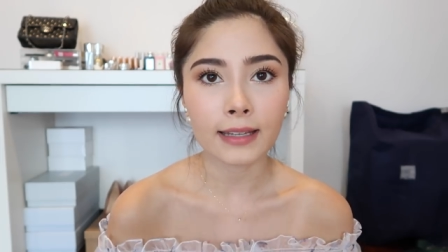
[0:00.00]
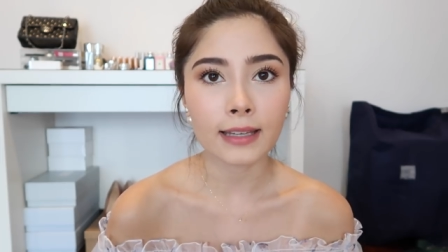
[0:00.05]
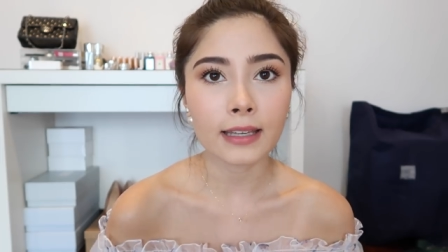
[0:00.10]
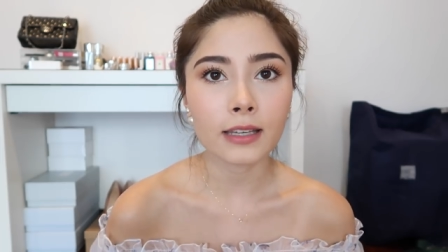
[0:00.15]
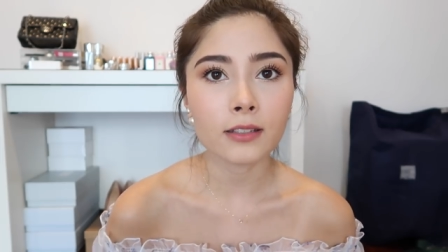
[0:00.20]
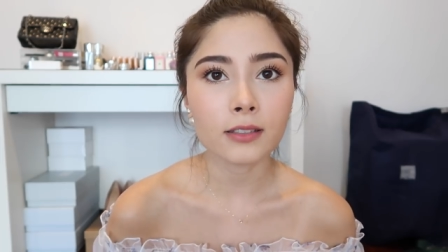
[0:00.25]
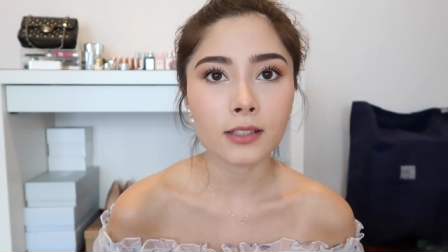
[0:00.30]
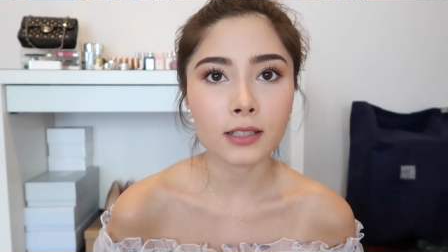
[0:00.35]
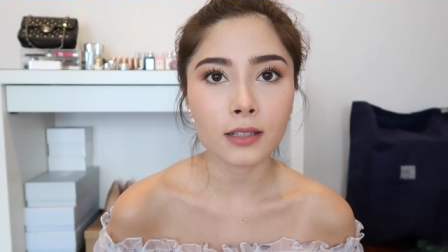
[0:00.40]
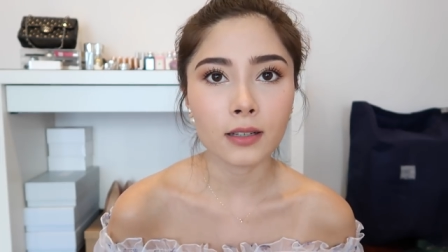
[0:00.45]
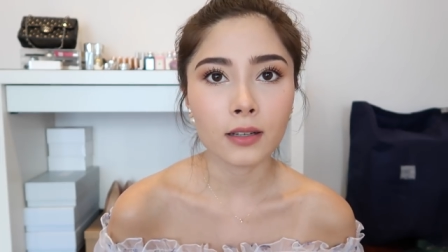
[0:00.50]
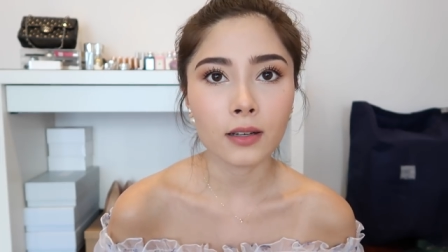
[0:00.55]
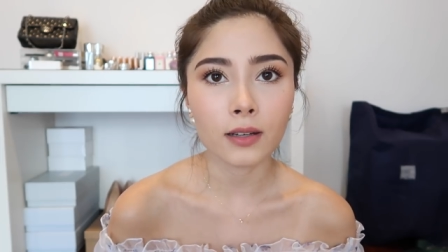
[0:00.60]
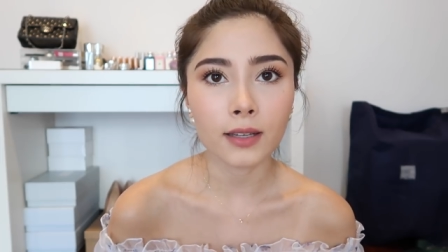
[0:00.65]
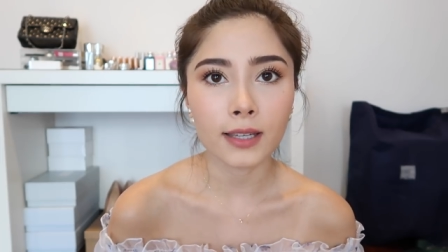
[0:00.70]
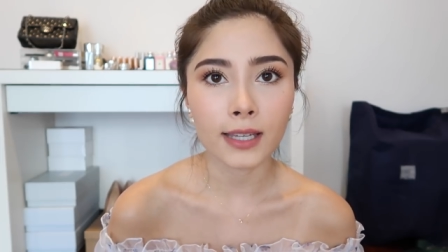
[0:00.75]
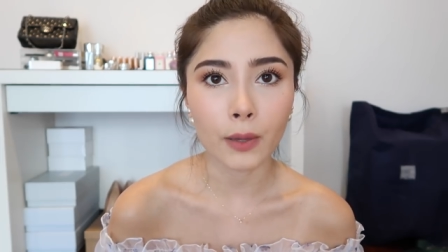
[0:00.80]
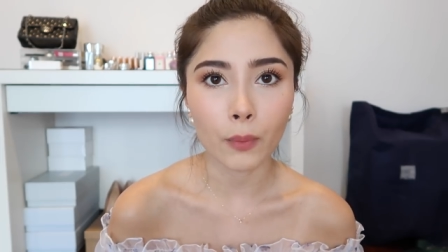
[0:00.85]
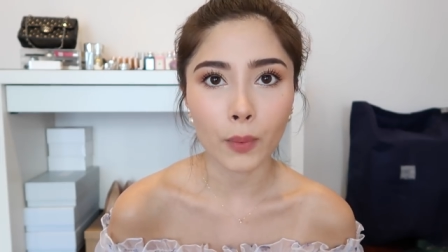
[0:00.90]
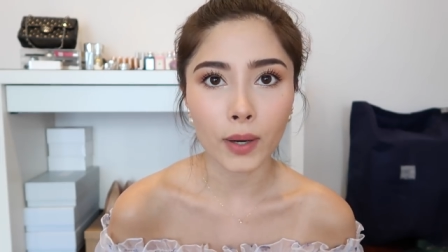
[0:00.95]
นิกกี้ก็จะ
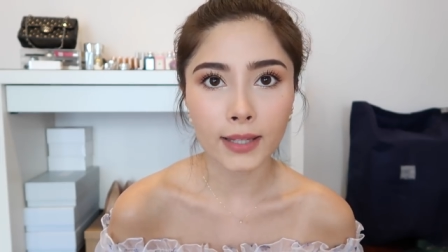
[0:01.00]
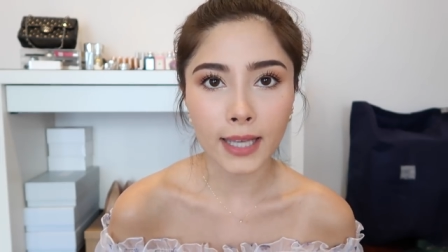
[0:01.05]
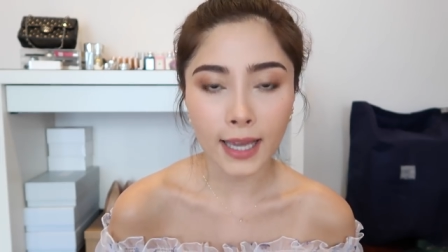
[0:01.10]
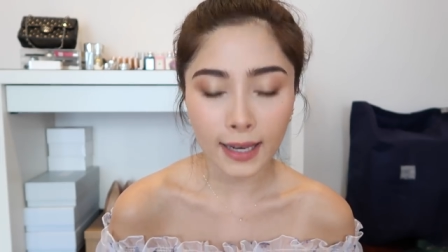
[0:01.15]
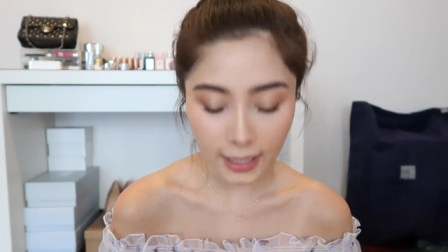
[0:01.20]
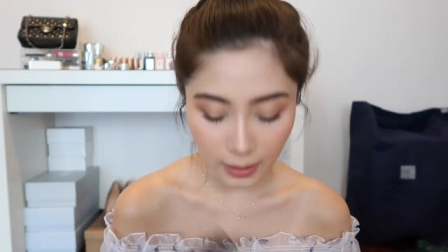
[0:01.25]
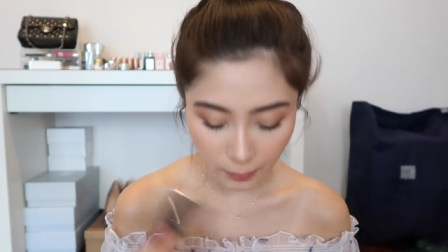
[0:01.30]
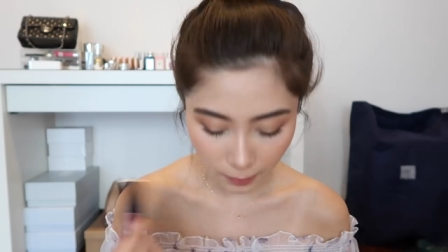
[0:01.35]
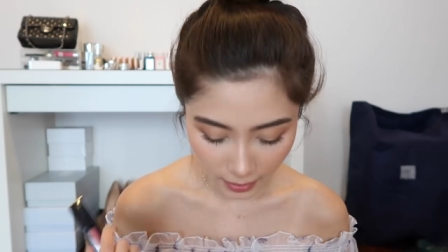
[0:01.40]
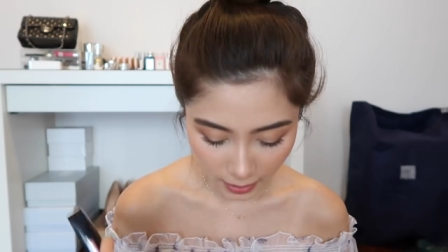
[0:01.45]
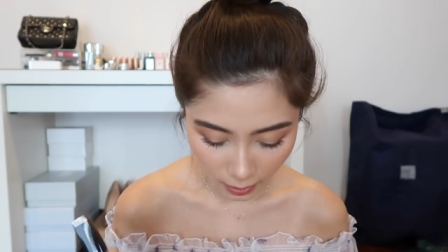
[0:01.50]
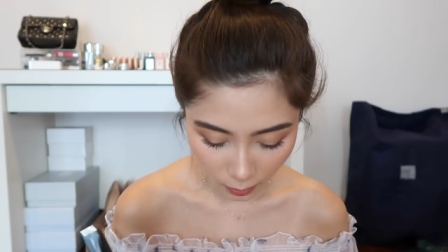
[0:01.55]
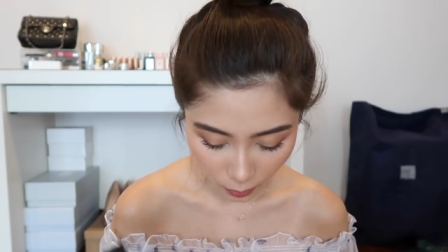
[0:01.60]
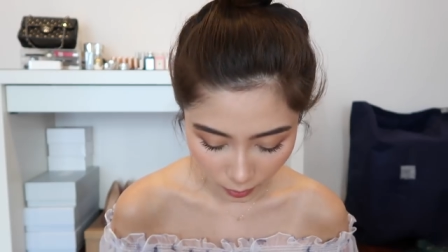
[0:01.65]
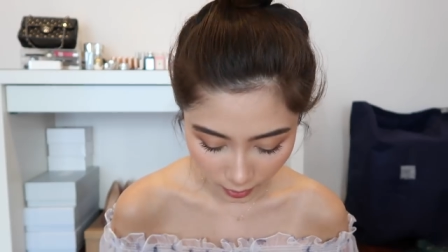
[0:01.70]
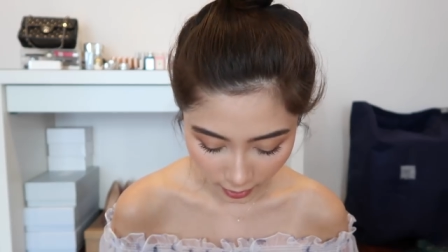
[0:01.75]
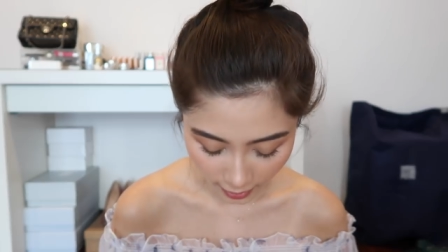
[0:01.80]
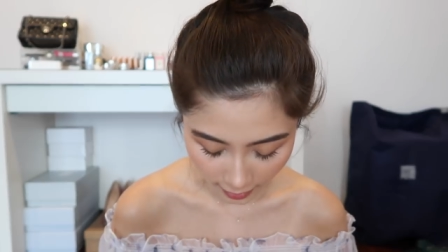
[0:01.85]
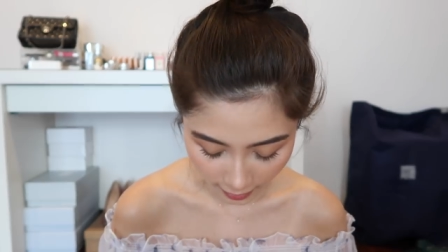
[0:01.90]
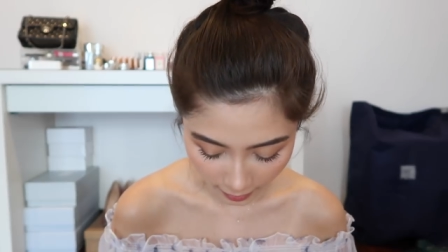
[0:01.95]
เขียนไว้ใต้ลิงก์ below
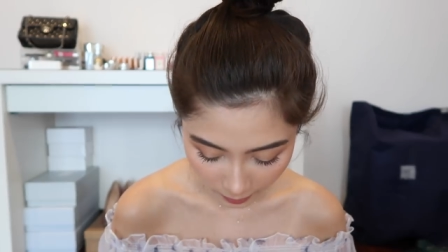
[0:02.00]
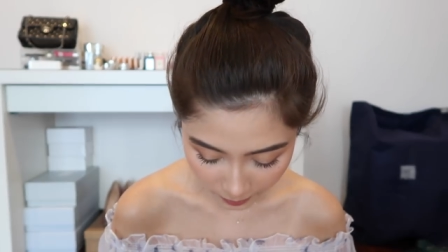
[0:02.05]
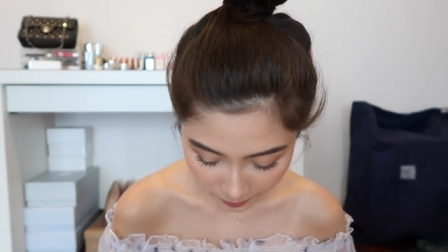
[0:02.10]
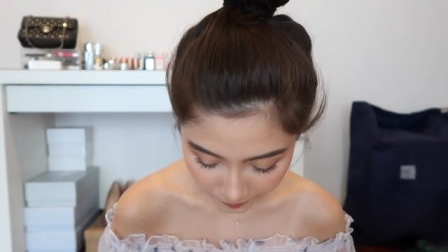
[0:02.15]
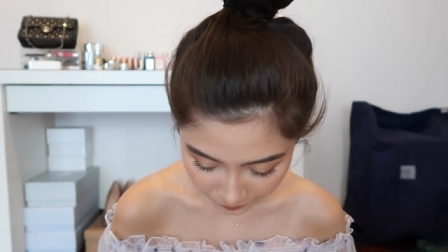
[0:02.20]
นะคะ